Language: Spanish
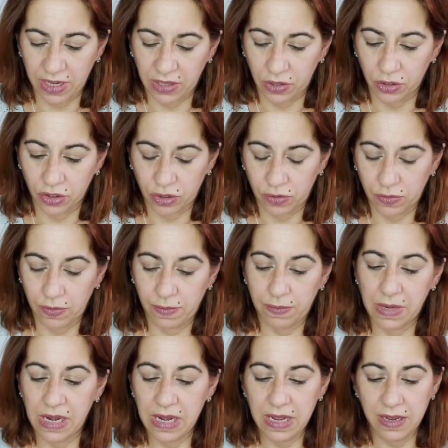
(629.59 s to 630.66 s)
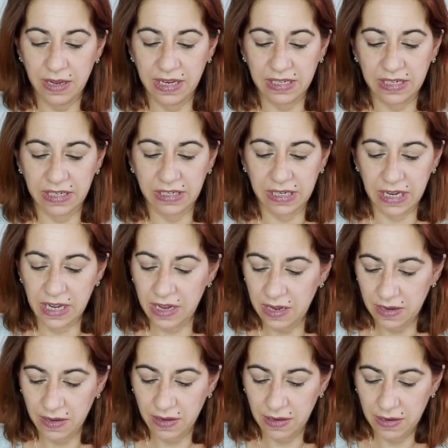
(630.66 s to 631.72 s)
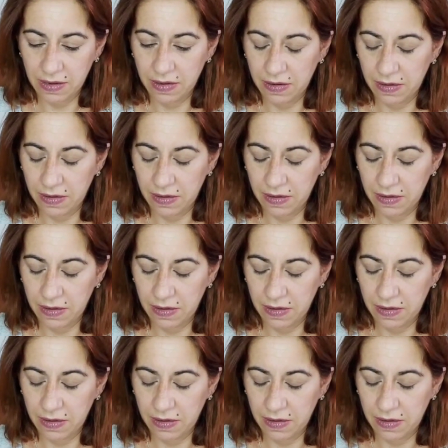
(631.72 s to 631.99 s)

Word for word: euritos vale es así